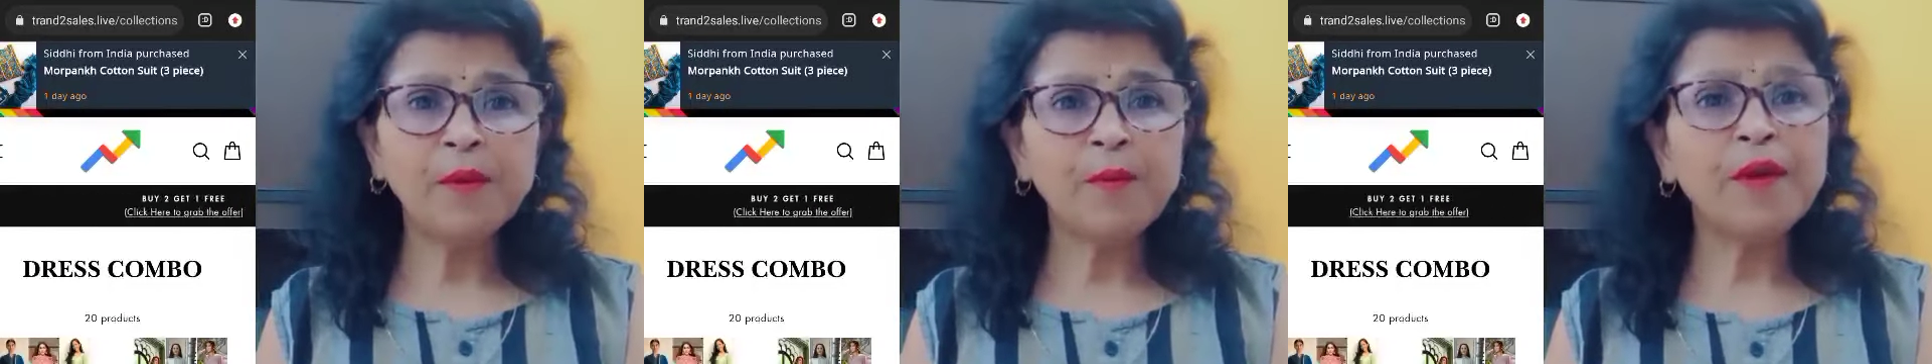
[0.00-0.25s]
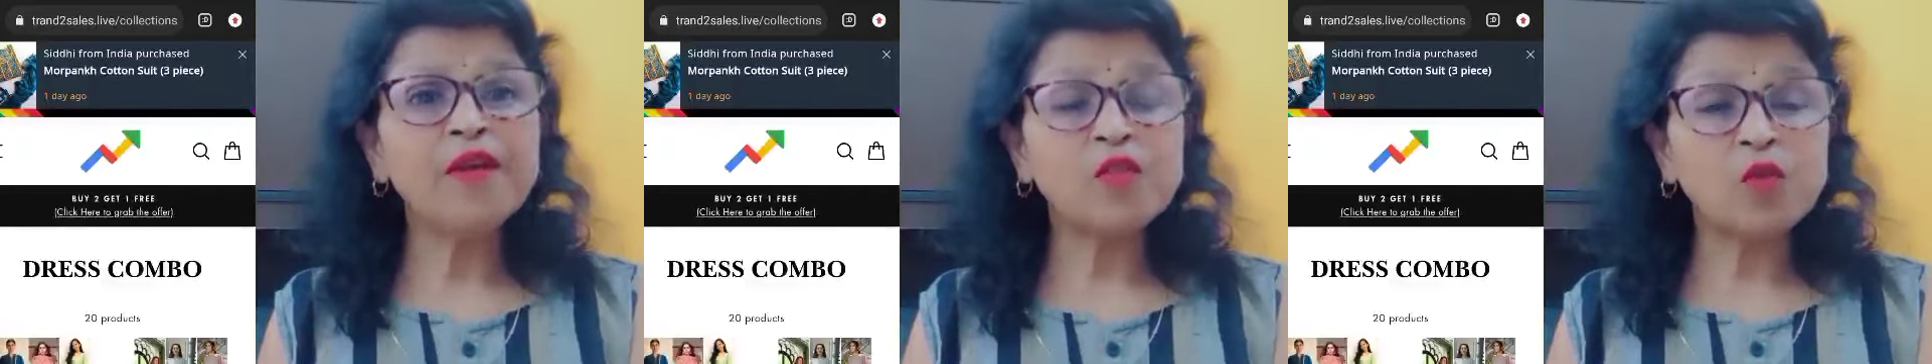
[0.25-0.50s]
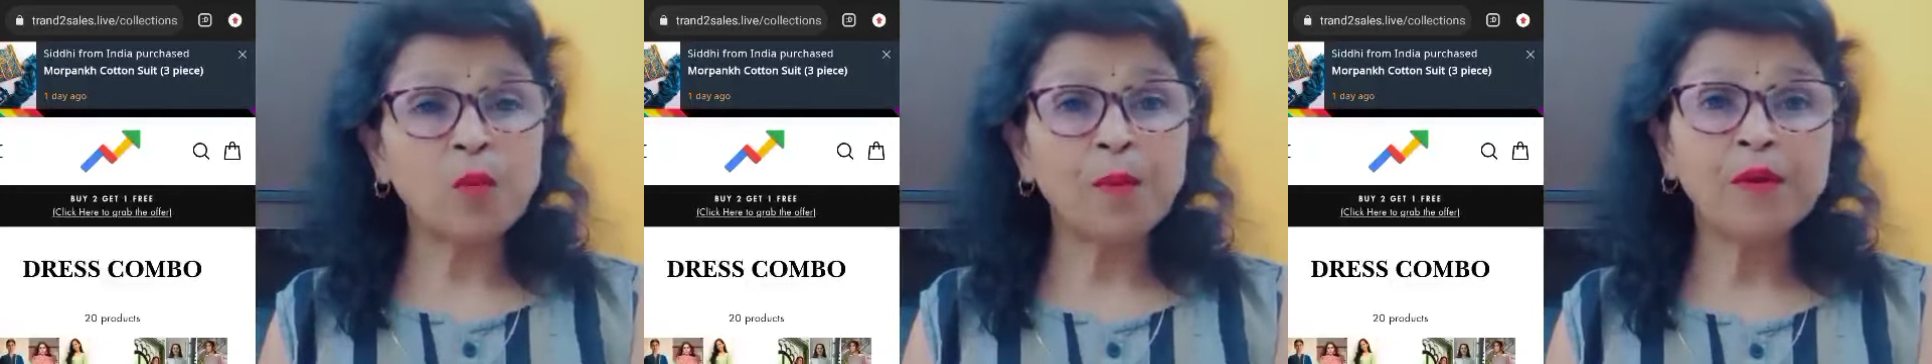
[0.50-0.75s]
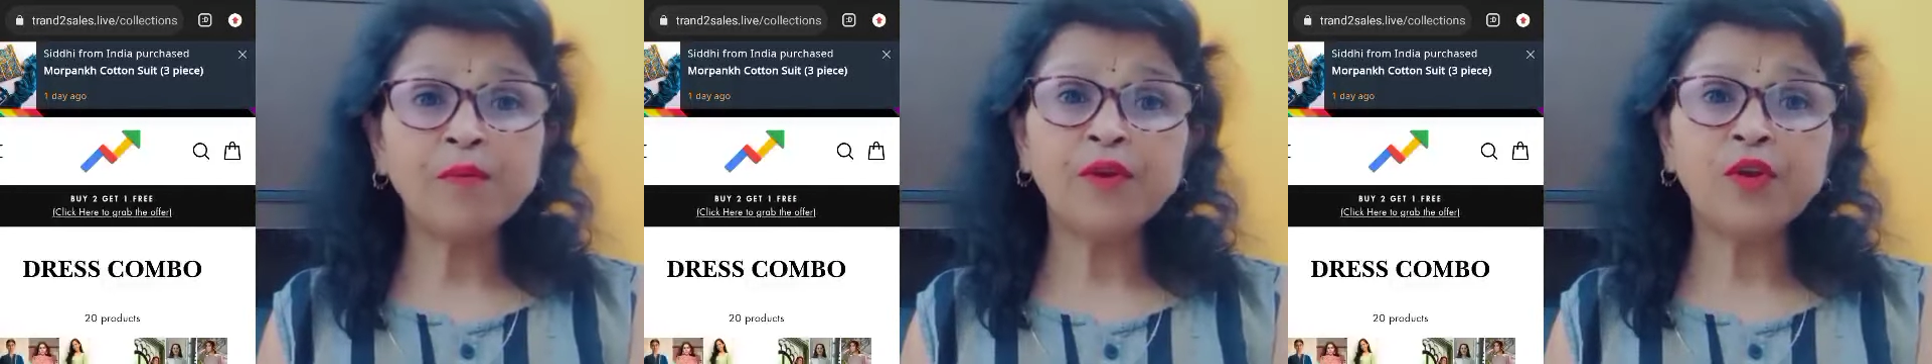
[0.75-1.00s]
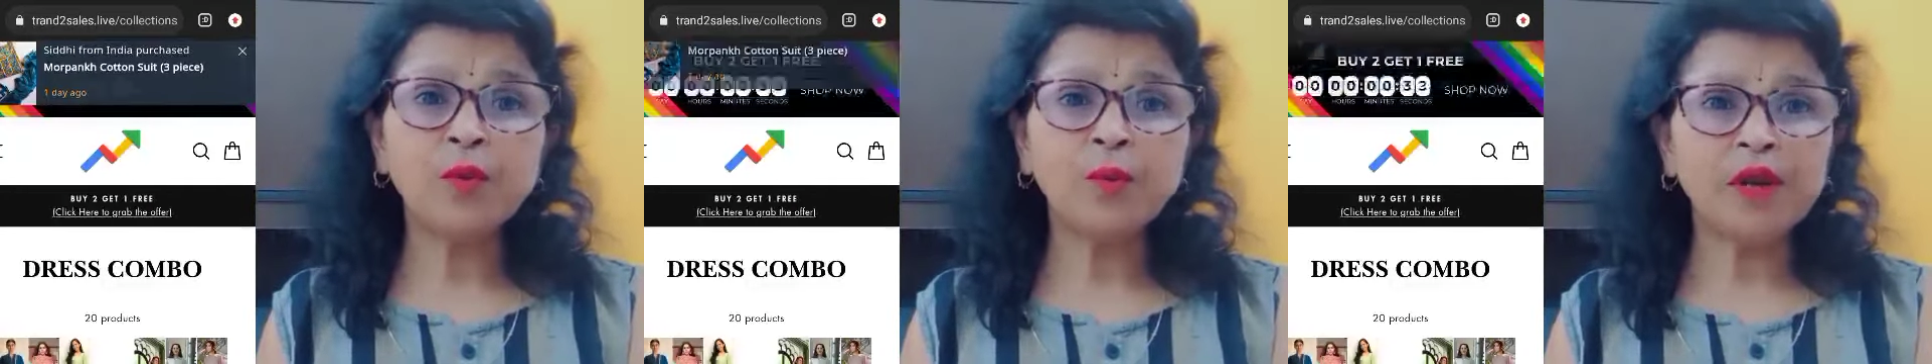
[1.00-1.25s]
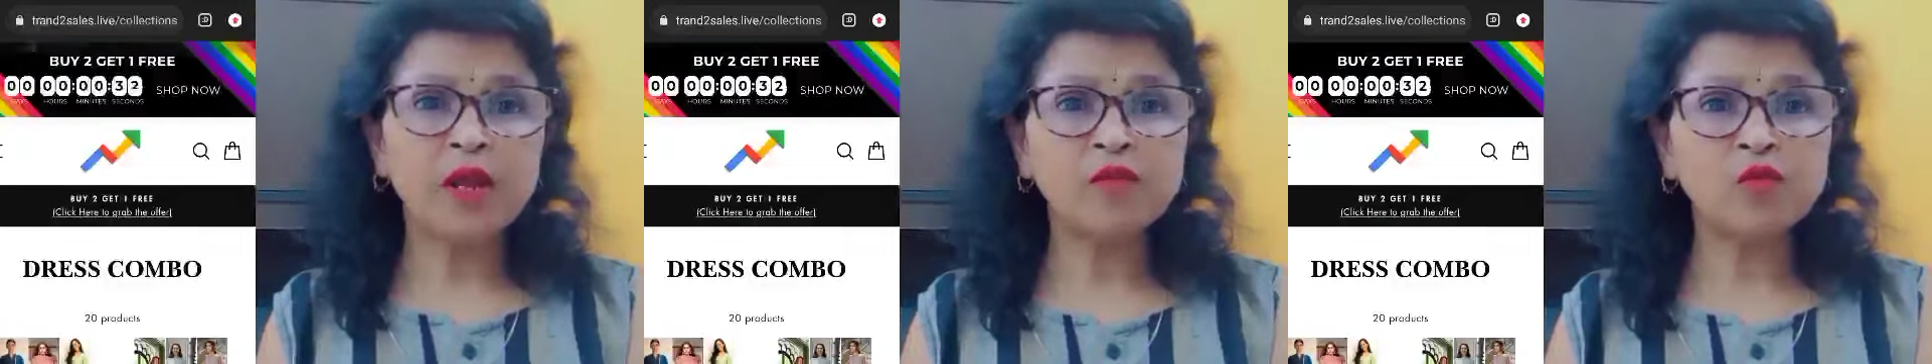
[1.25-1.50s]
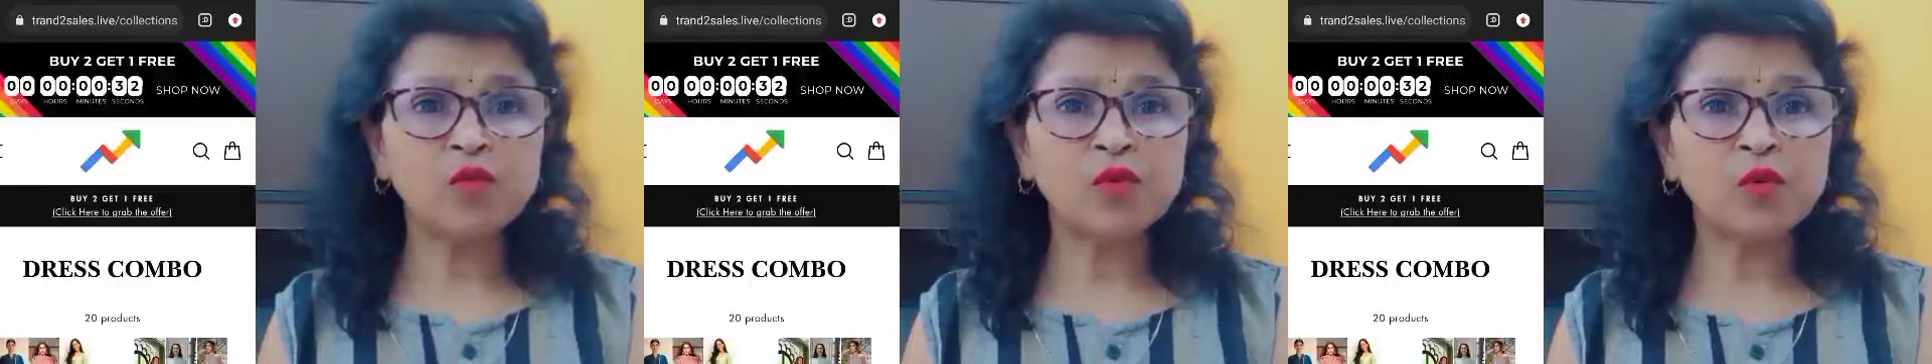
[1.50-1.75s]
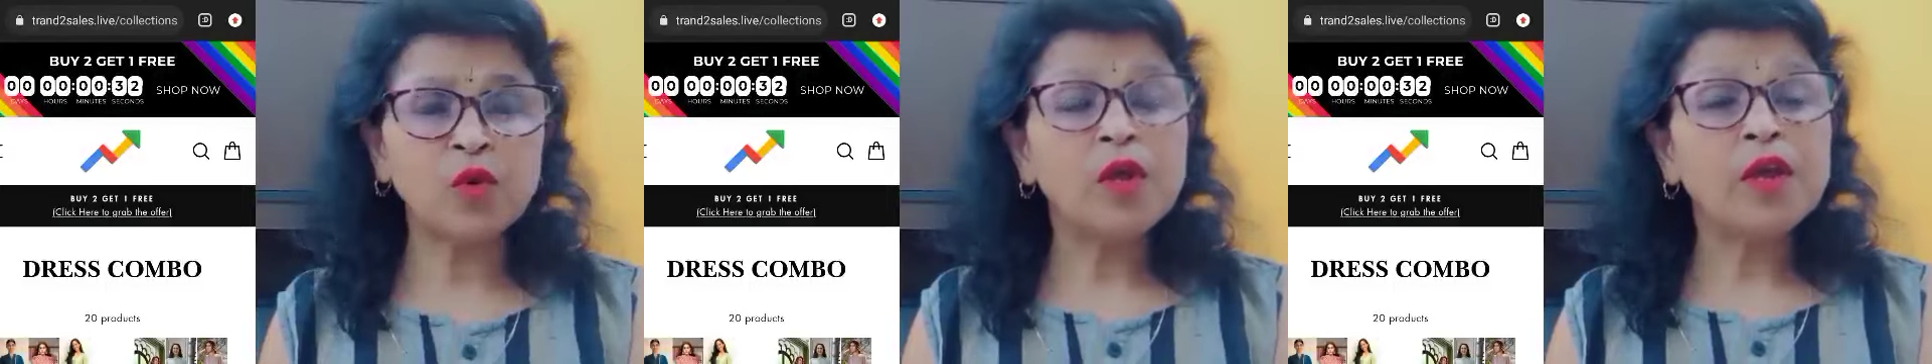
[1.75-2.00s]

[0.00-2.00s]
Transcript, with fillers: मैं इसके ऊपर वीडियो बना चुकी हूँ